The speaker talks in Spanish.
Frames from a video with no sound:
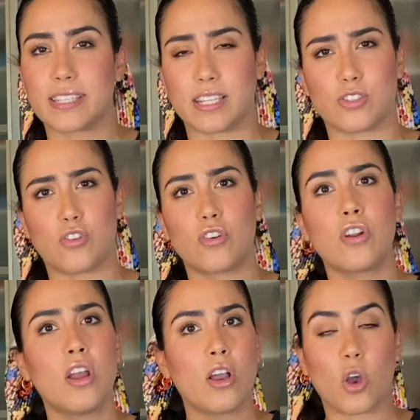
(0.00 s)
que son
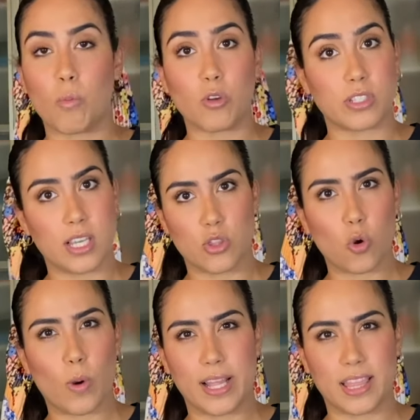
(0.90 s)
como
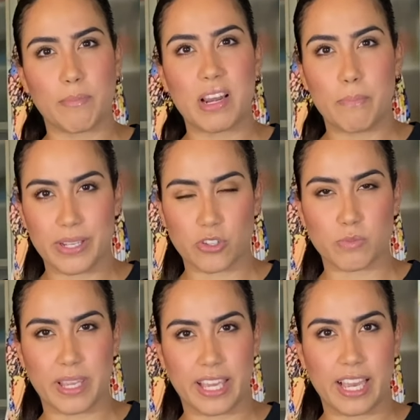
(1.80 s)
140 mil pesos
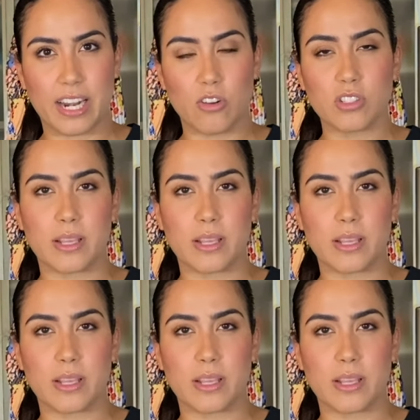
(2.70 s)
mexicanos,